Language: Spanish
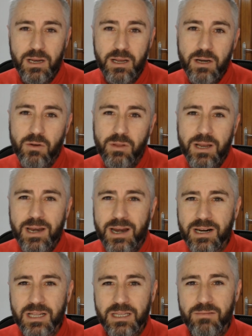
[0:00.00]
género de la
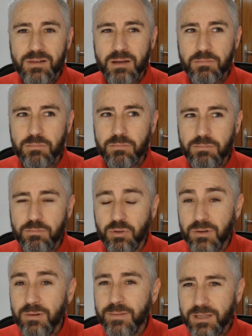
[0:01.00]
narrativa
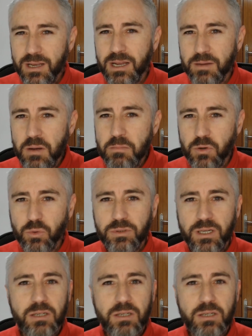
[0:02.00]
posiblemente es el que más me gusta,